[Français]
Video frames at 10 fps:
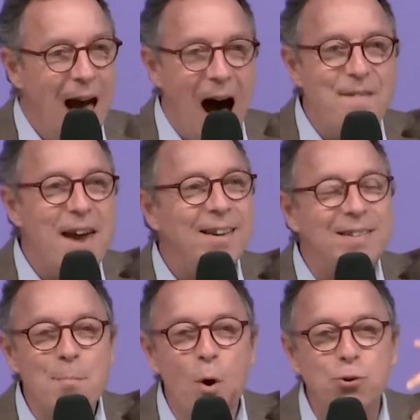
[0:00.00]
avec
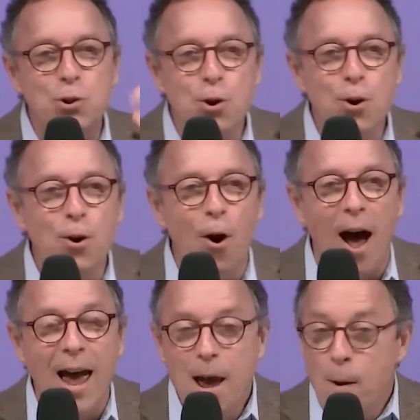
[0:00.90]
des
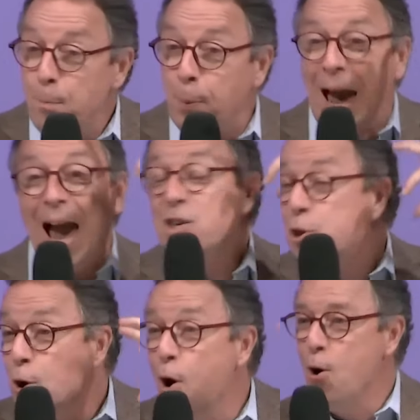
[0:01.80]
montures
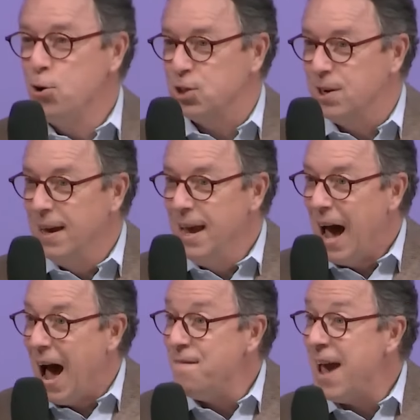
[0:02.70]
précieuses,
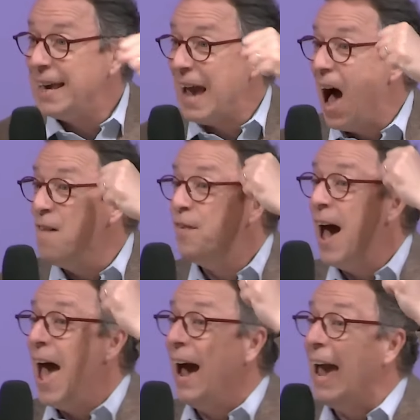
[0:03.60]
avec un
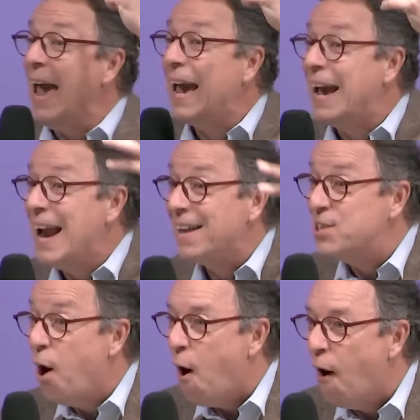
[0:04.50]
verre
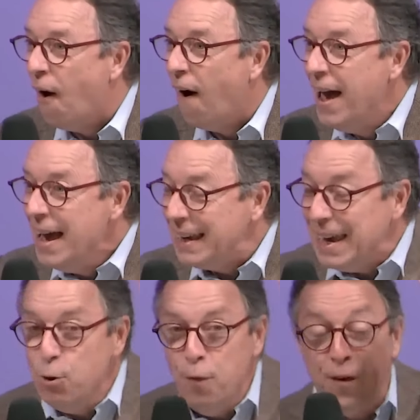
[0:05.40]
éclatant
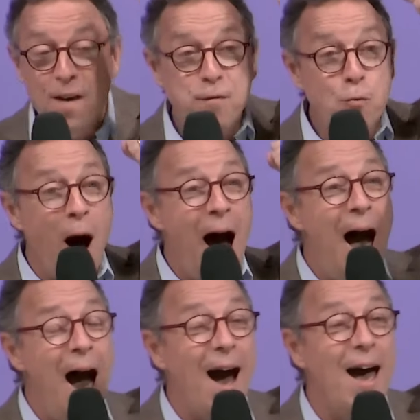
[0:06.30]
qui nous fait
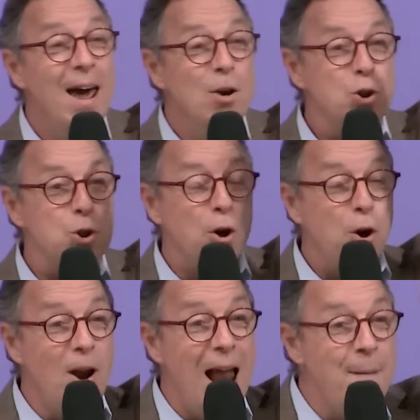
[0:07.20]
voir ce
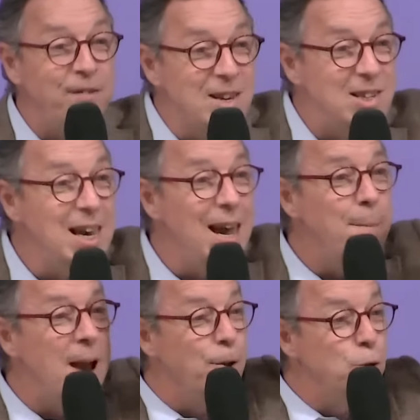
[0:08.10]
que
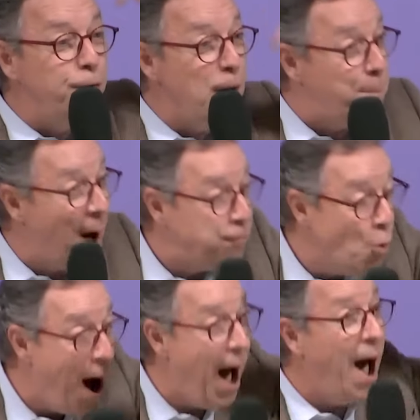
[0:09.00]
l'invisible ne fait pas
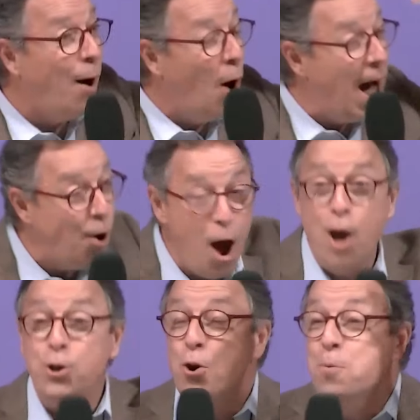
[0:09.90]
voir à
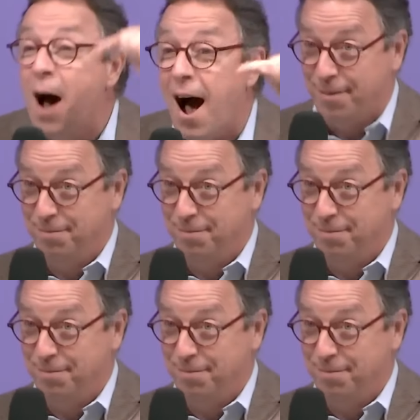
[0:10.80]
l'œil humain.